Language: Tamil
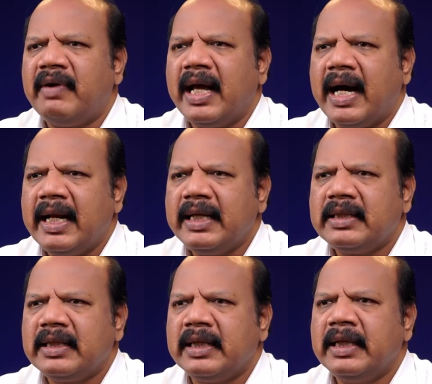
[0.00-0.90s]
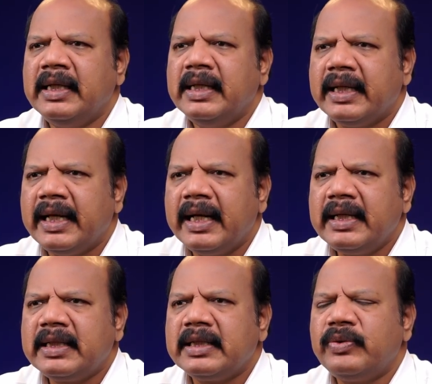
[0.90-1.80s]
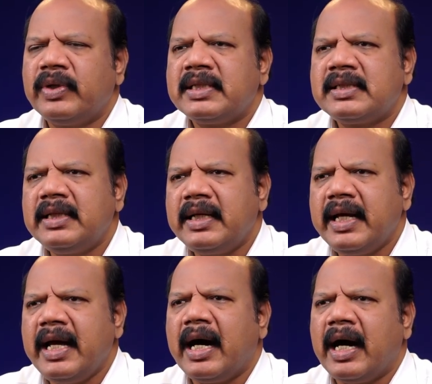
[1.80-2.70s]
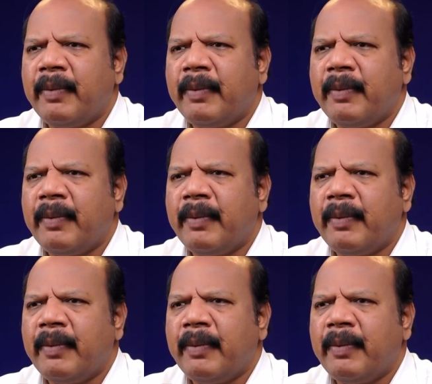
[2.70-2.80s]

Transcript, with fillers: அவளை அழைத்து எனக்கு ஒரு சிறிய